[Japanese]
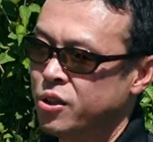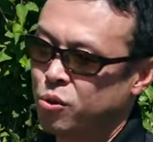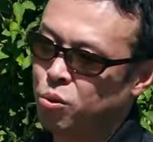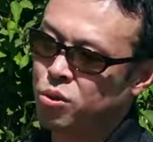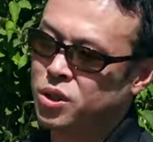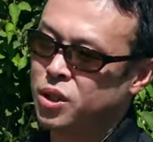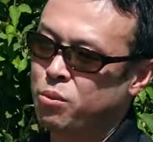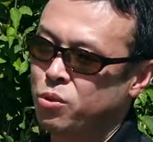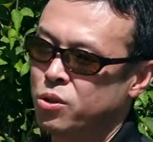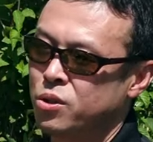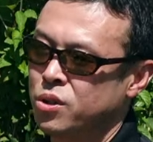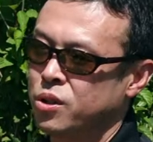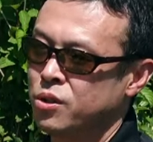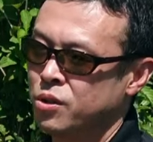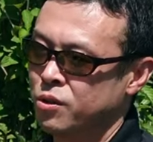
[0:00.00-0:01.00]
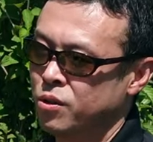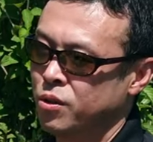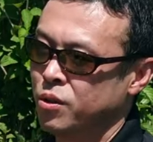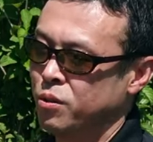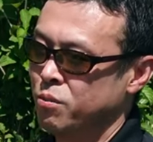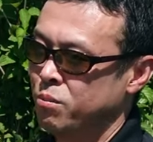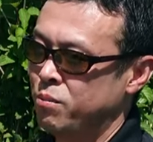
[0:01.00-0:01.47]
こういったものっていうの
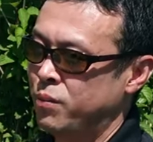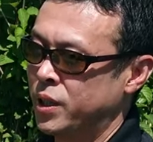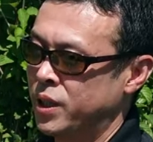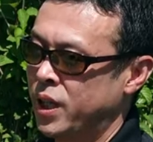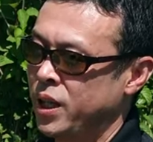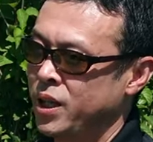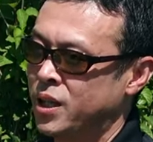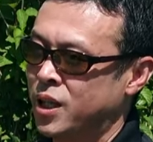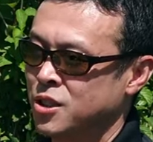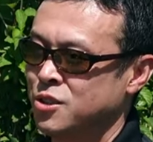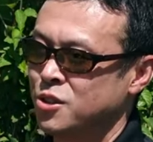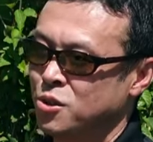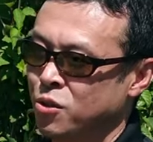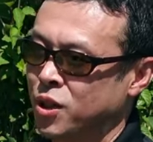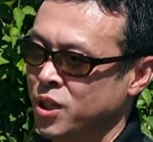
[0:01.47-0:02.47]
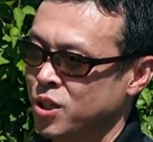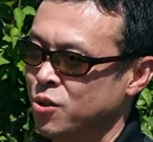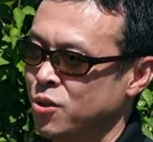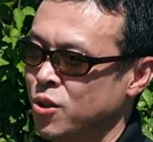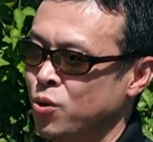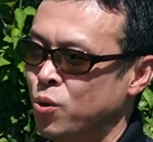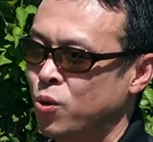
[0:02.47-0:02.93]
を、まあ、電化するとかい
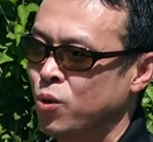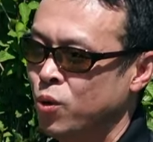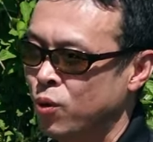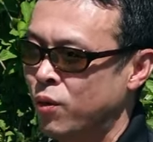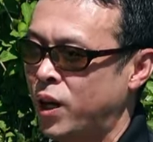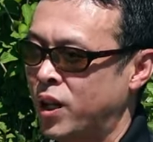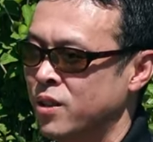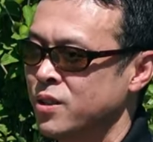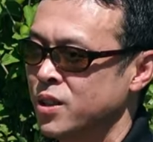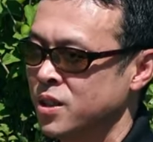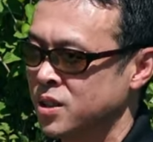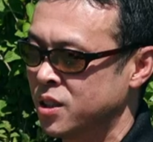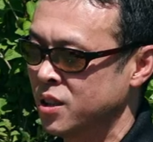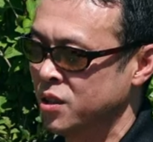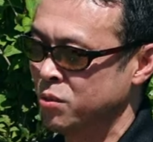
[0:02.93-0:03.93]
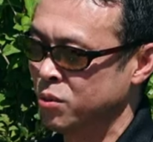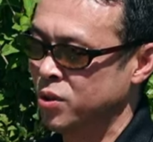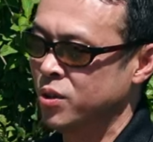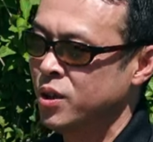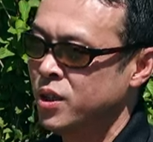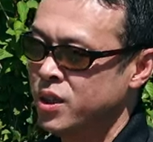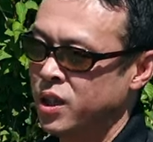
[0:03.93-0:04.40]
ろいろ方法はあるんですけれど
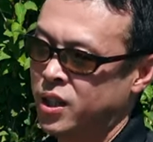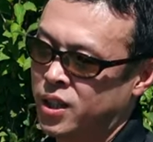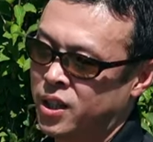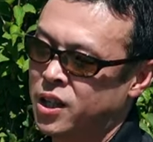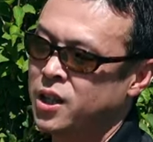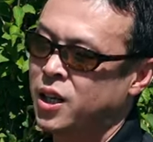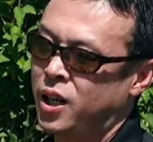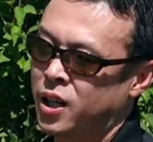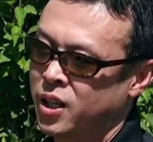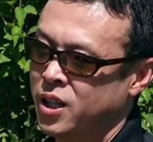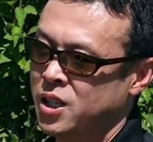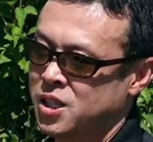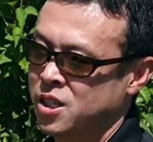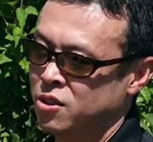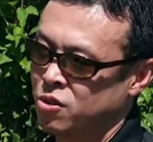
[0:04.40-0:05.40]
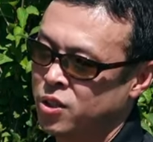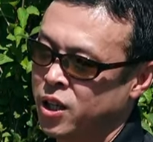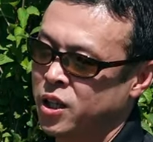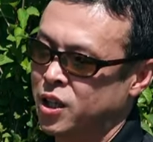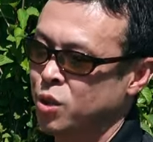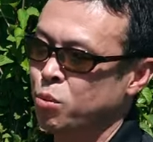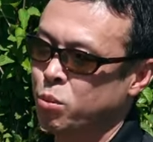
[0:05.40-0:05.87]
もなかなか寒冷地だと
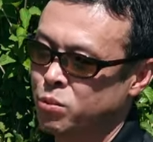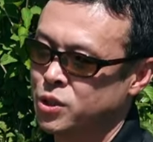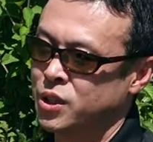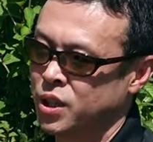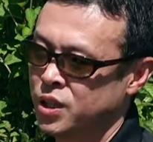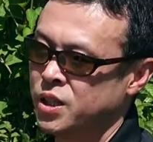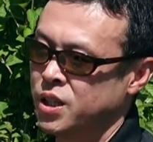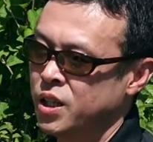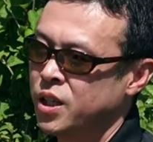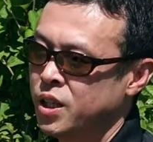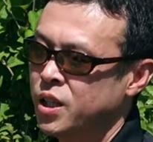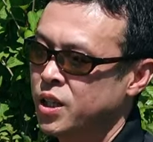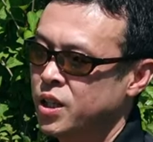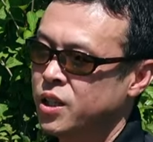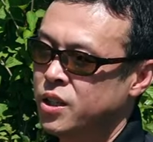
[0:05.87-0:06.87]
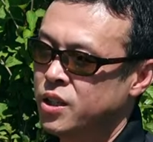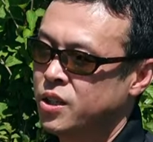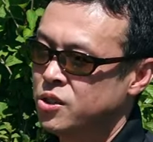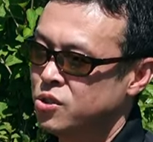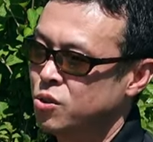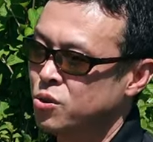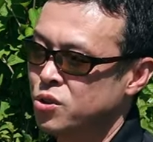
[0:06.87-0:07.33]
電化も難しい
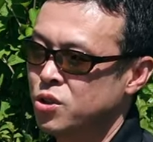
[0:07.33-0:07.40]
そ